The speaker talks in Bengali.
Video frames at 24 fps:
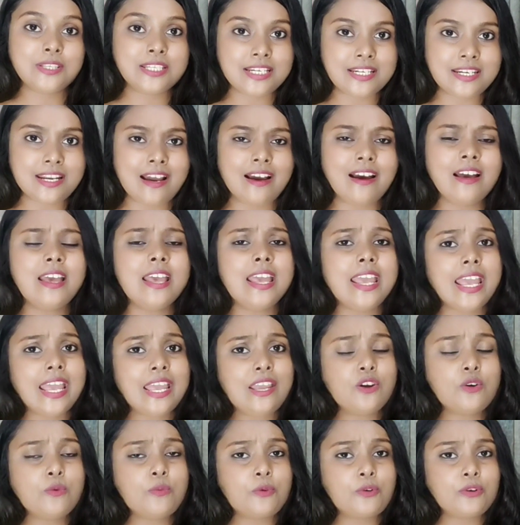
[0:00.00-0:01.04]
যেটা
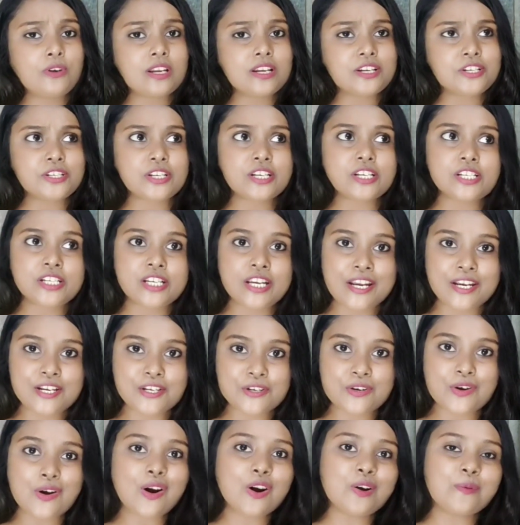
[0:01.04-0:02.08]
এই উপন্যাসটা শেষ
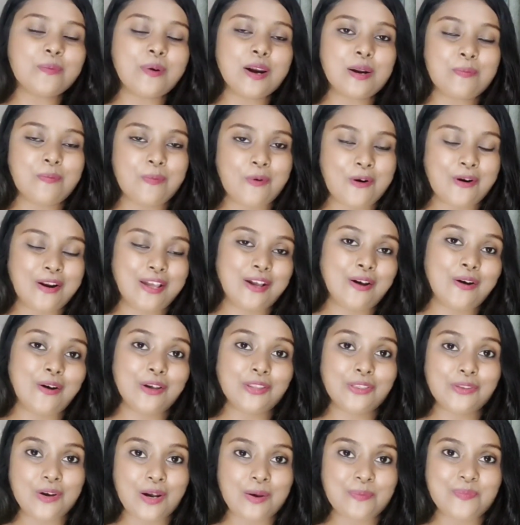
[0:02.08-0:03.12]
করবার পরে
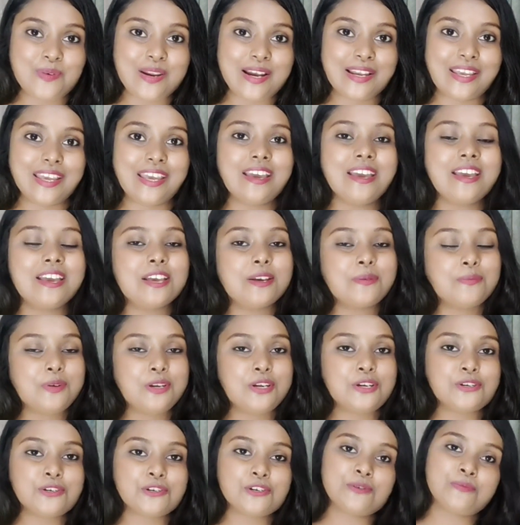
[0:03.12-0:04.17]
হয়তো আপনাকে
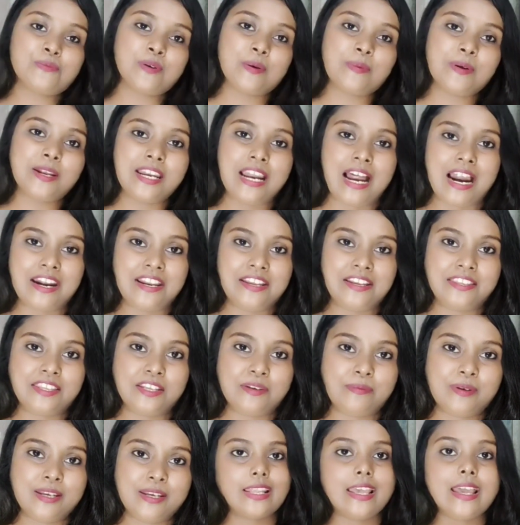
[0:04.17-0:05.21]
ভীষণভাবে নাড়িয়ে
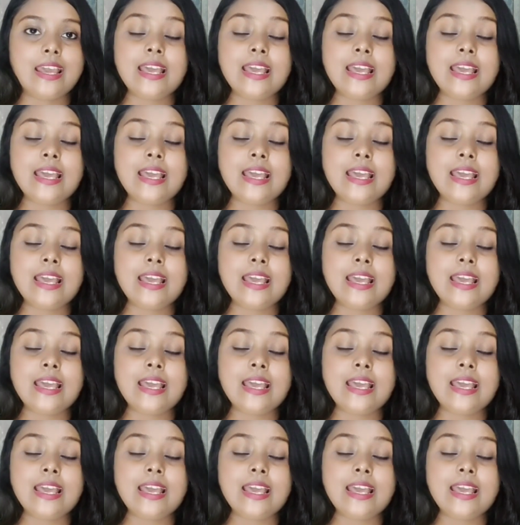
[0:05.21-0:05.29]
দেবে